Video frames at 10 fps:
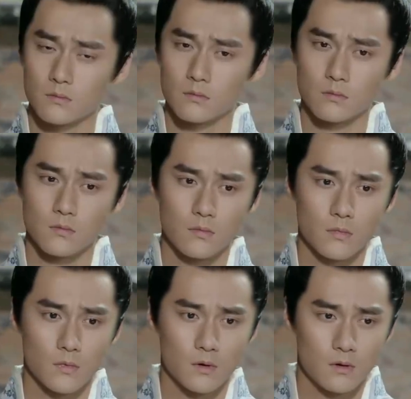好种
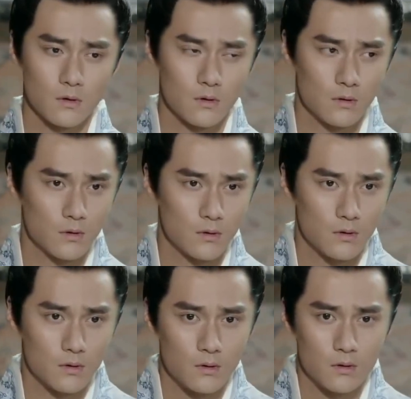植，产量还大。
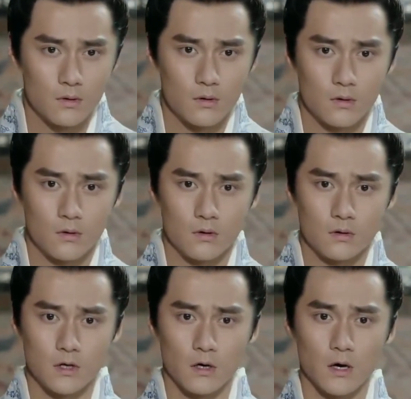
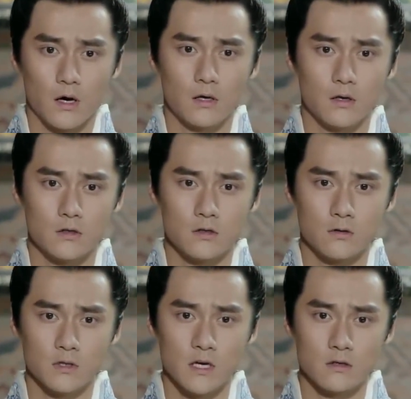这个得
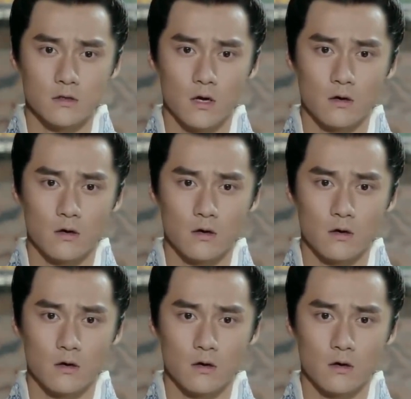试种了才